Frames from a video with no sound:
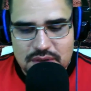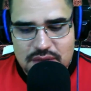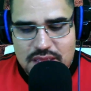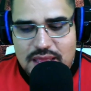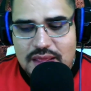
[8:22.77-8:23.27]

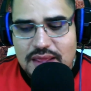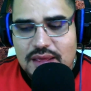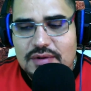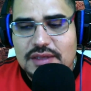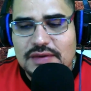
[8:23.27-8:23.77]
y ha
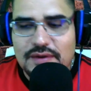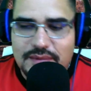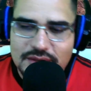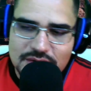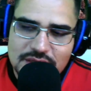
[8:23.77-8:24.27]
dado unas
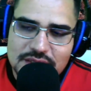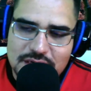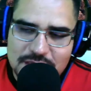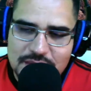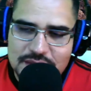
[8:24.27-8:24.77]
afirmaciones
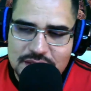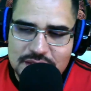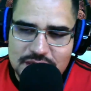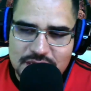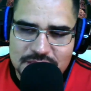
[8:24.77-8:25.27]

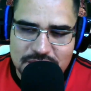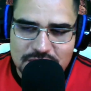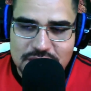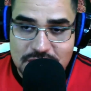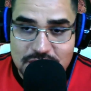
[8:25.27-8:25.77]
terribles respecto
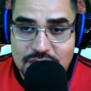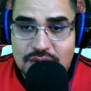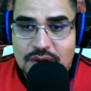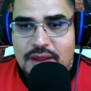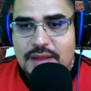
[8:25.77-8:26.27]
al sínodo
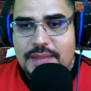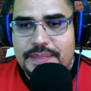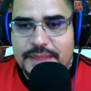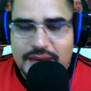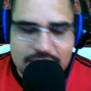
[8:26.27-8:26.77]

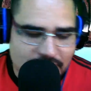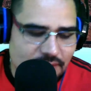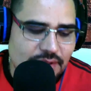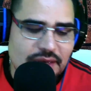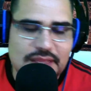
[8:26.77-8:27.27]
de la
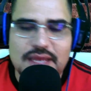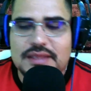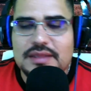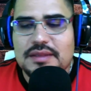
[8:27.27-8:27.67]
sinodalidad.